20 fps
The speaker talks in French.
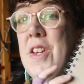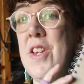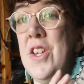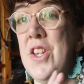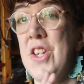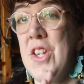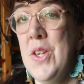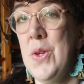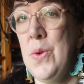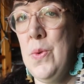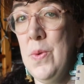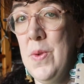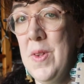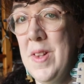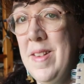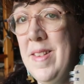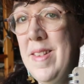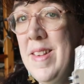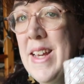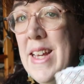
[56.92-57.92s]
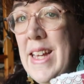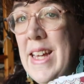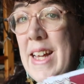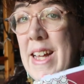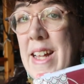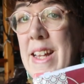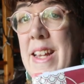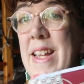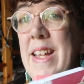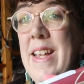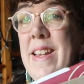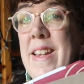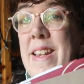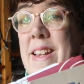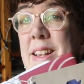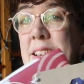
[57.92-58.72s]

j'ai eu des carnets